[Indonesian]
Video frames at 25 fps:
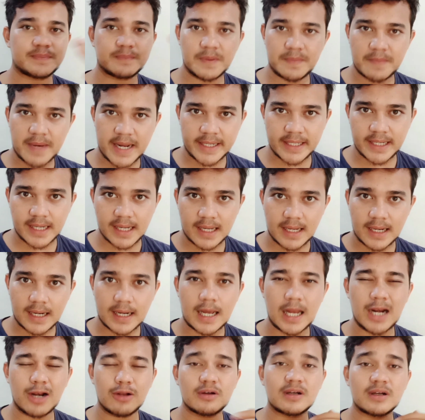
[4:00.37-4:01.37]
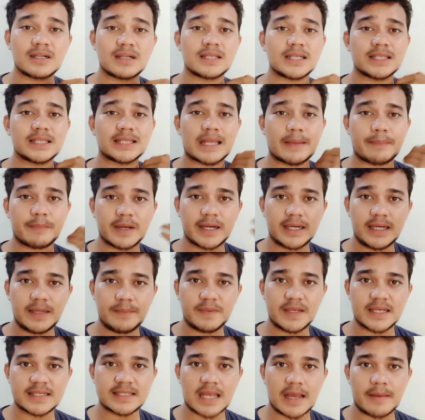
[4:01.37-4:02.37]
bebannya. Kalau tetap
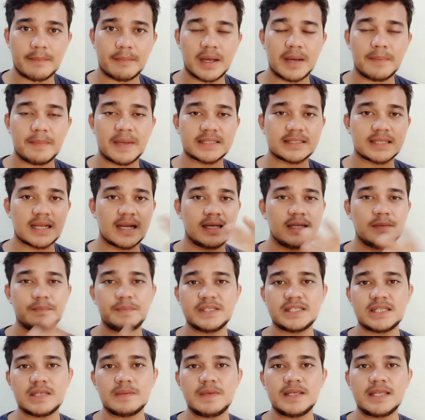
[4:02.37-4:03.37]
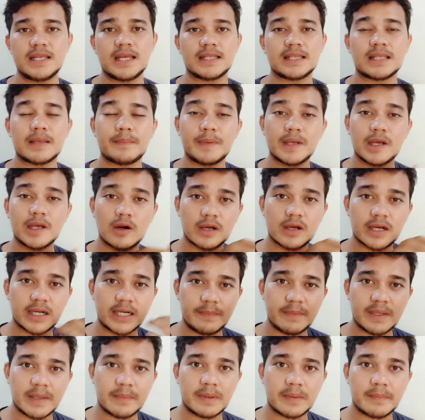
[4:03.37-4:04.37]
kedipnya sama, masalah di PCB-nya. Tapi kalau
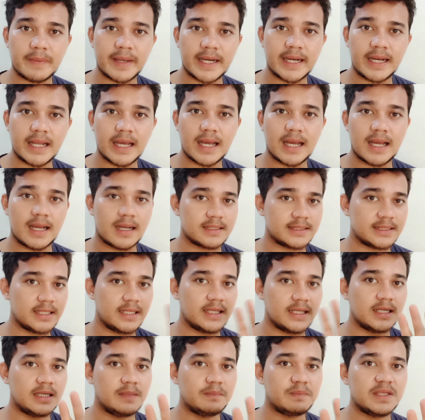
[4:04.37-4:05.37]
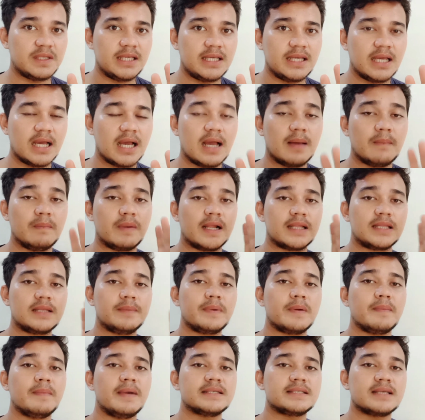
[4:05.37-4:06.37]
kedipnya berbeda, jadi kedip tiga berarti
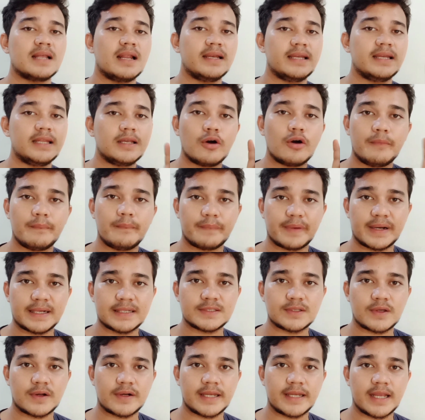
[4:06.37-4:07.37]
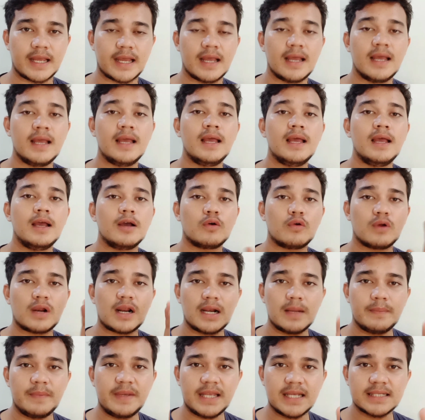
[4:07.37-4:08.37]
permasalahan di kompresornya.
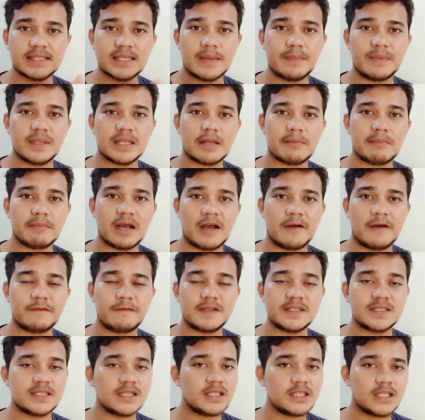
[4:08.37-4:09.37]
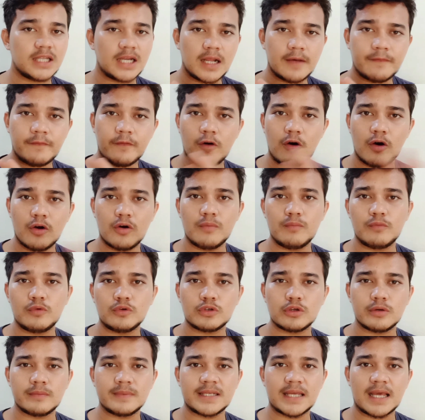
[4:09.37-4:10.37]
Kurang lebihnya saya minta maaf di sini tidak forum
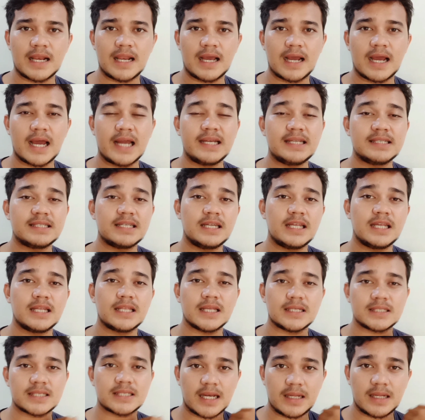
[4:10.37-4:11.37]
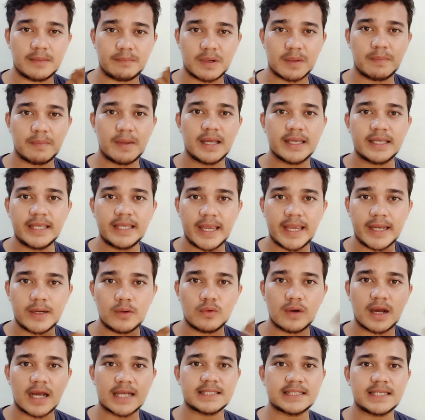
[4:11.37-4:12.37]
untuk menyalahkan. Di sini kita saling berbagi
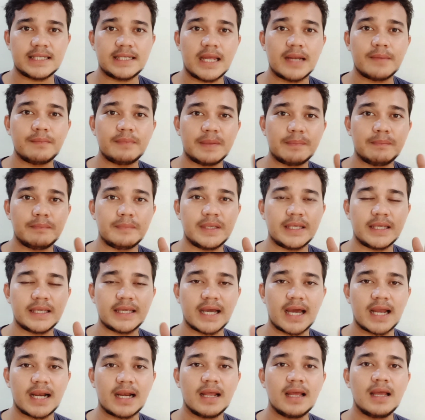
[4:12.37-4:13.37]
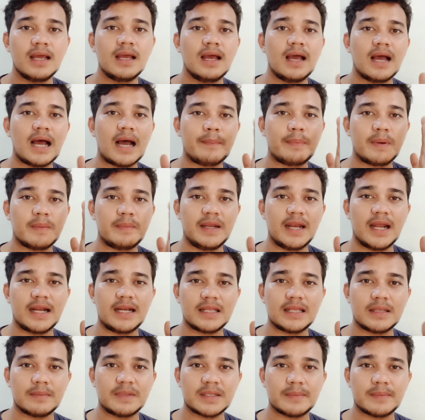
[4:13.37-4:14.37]
edukasi dan bimbingan apabila
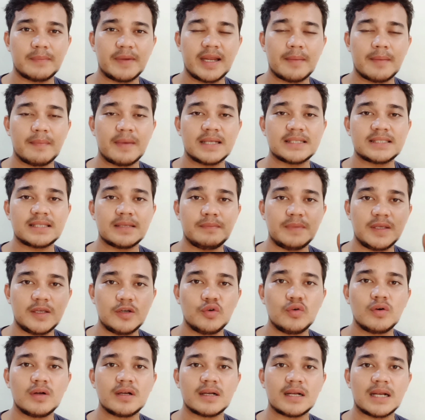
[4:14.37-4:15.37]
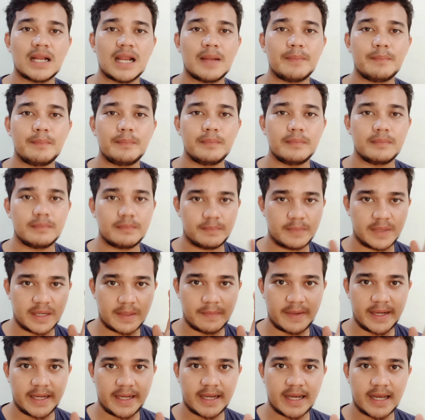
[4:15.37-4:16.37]
ada teman-teman yang masih bingung dalam
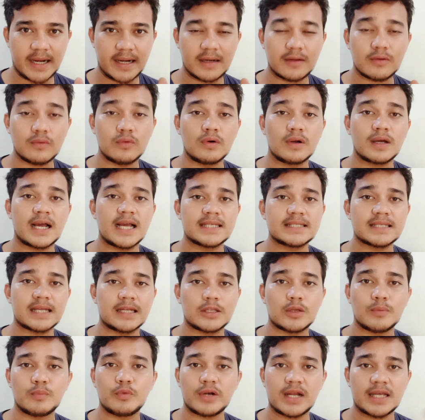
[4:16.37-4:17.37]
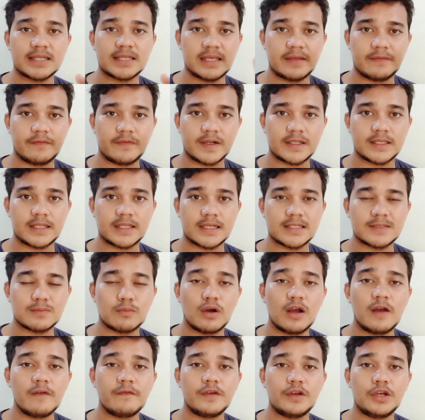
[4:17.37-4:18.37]
perbaikan kulkas ataupun AC inverter.
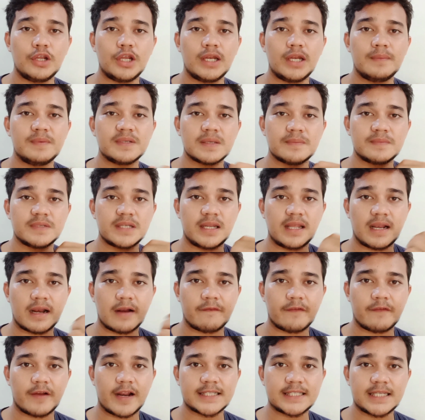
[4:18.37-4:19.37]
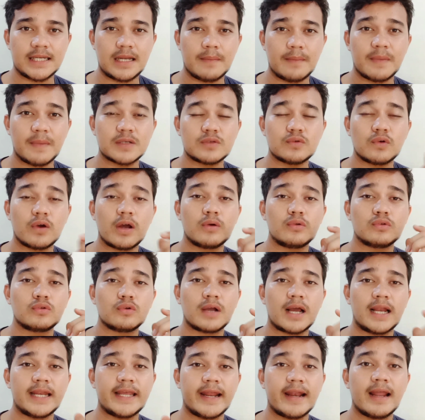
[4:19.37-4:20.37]
Semoga video ini bisa menjadi referensi dan masukan
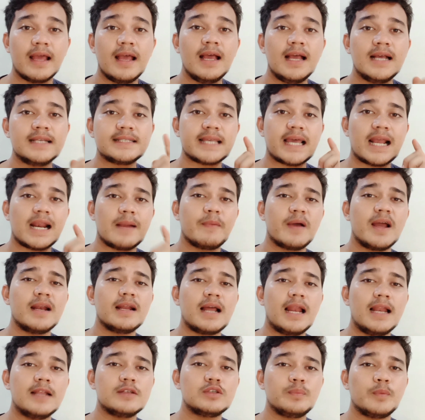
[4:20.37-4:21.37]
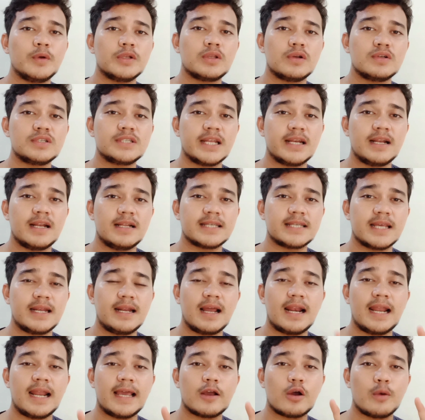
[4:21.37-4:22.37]
untuk kalian. Saya harapkan kalian support terus channel saya
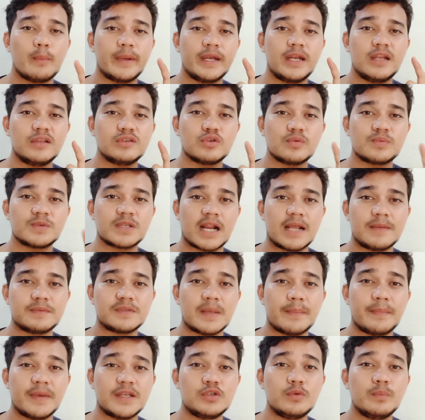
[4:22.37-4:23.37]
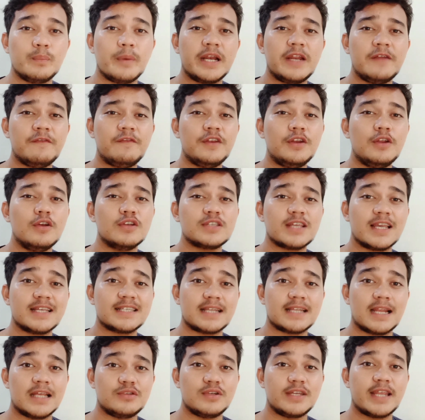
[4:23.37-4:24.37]
dengan like, comment, dan subscribe. Sampai jumpa di video saya
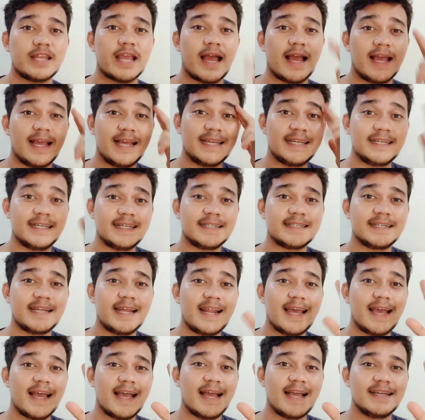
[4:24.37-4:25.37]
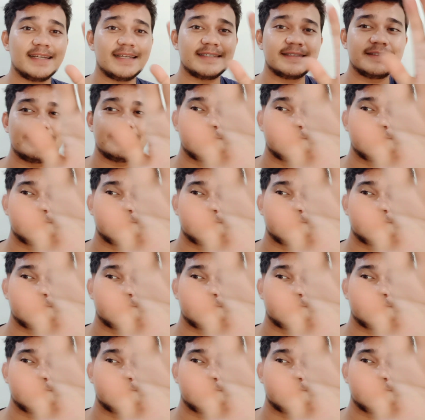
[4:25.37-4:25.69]
selanjutnya. Dadah!